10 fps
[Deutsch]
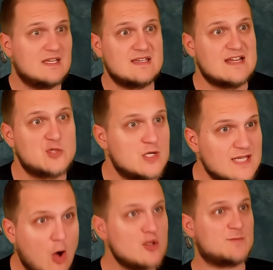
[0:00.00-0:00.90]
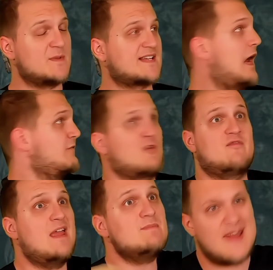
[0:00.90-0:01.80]
ich natürlich auch nicht bezahlt. Von
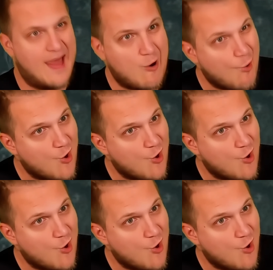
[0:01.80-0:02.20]
wem denn auch?